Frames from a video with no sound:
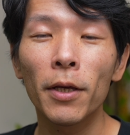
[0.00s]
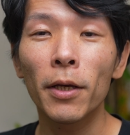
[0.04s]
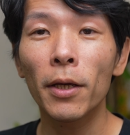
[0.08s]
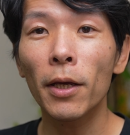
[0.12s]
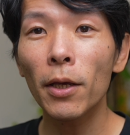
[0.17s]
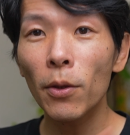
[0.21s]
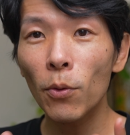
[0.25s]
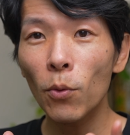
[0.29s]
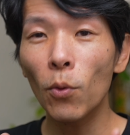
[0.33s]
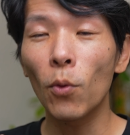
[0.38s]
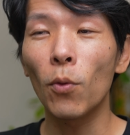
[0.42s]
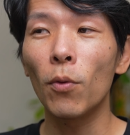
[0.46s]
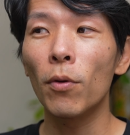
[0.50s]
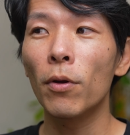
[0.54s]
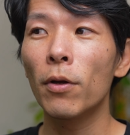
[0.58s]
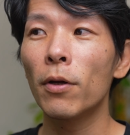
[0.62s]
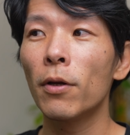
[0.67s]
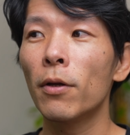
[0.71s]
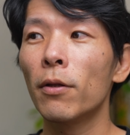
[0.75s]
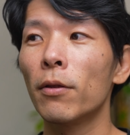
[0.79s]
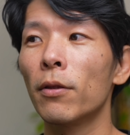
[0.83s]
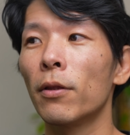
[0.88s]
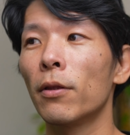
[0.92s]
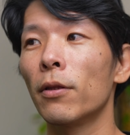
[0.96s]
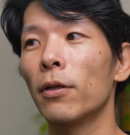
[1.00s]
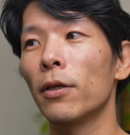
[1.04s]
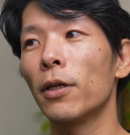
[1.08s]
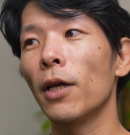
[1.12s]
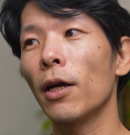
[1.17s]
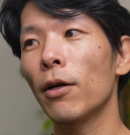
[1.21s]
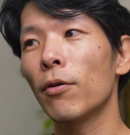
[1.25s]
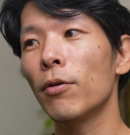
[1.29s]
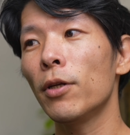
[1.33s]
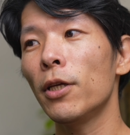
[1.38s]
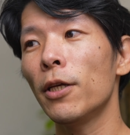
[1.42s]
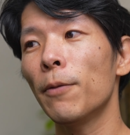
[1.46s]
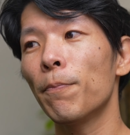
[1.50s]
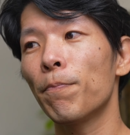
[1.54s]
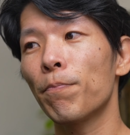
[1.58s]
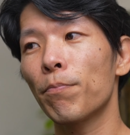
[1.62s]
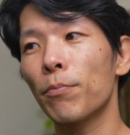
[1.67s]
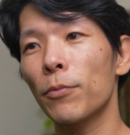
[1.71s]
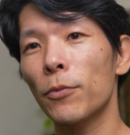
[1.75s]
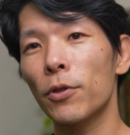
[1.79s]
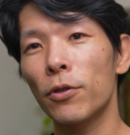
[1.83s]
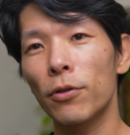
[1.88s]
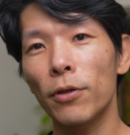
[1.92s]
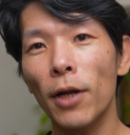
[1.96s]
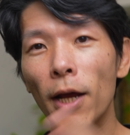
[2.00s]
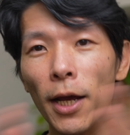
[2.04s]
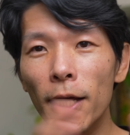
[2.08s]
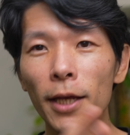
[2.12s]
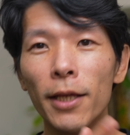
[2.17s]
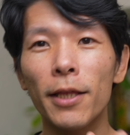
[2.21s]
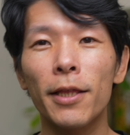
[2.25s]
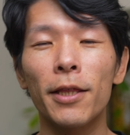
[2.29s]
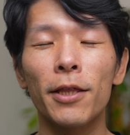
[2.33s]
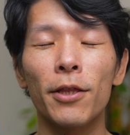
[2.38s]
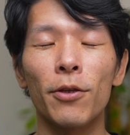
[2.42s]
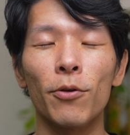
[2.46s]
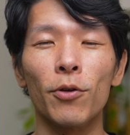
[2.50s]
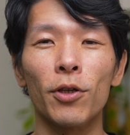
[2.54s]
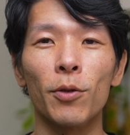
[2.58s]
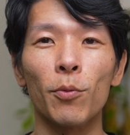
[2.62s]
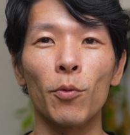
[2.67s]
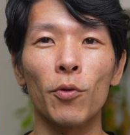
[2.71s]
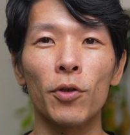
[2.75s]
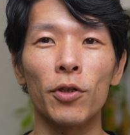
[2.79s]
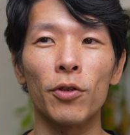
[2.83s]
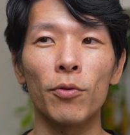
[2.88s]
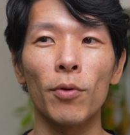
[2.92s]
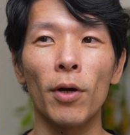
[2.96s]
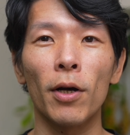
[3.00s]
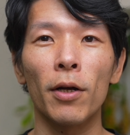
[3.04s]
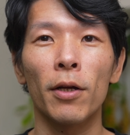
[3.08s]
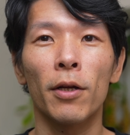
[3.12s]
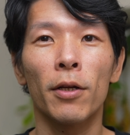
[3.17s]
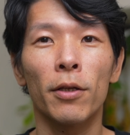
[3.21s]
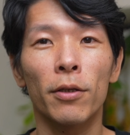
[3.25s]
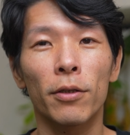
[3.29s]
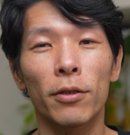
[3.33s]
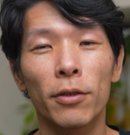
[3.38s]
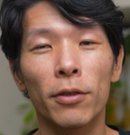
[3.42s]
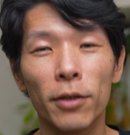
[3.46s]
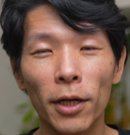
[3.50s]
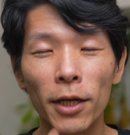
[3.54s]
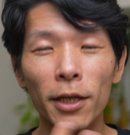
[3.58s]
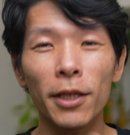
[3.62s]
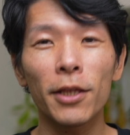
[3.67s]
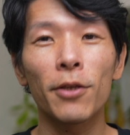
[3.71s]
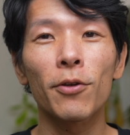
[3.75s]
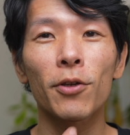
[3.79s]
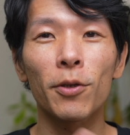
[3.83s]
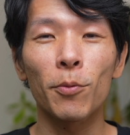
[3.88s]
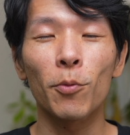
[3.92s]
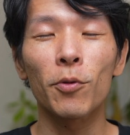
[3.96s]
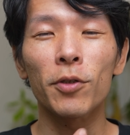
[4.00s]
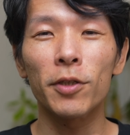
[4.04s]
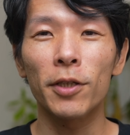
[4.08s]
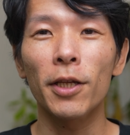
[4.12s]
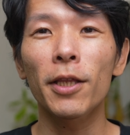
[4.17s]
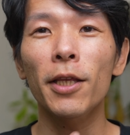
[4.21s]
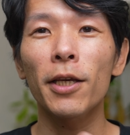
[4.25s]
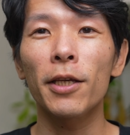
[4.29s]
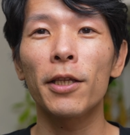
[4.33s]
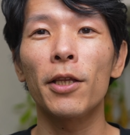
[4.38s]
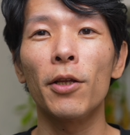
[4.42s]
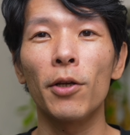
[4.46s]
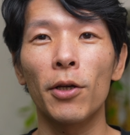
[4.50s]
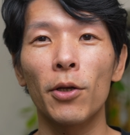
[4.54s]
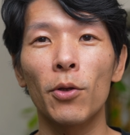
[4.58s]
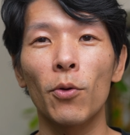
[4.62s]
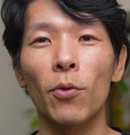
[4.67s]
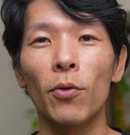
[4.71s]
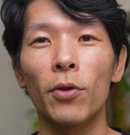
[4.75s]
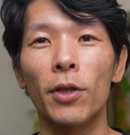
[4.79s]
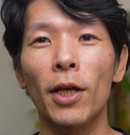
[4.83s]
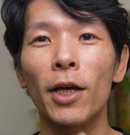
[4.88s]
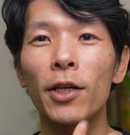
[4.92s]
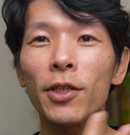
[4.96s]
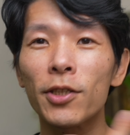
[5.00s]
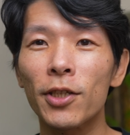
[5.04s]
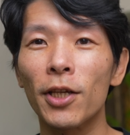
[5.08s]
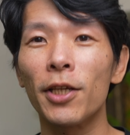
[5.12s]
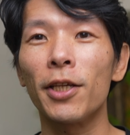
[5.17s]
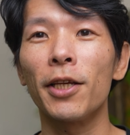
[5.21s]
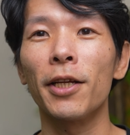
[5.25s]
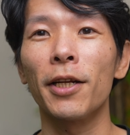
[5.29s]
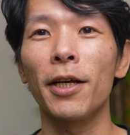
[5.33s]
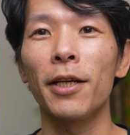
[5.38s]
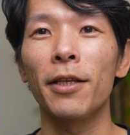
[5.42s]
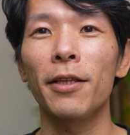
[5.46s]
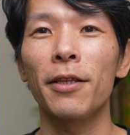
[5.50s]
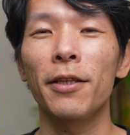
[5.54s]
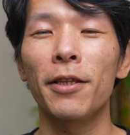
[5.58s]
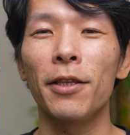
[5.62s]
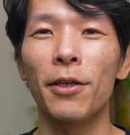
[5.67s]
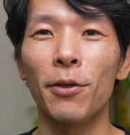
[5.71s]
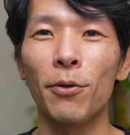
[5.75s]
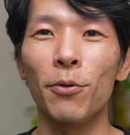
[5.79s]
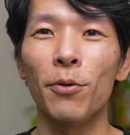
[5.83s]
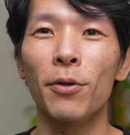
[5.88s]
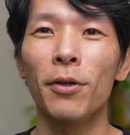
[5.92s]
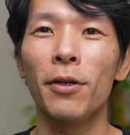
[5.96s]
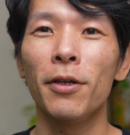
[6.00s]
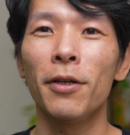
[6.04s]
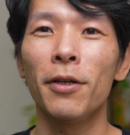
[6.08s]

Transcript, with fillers: けど、逆に辛いっていう気持ちは、辛いっていう気持ち出てきてるけど出しちゃいけないっていう、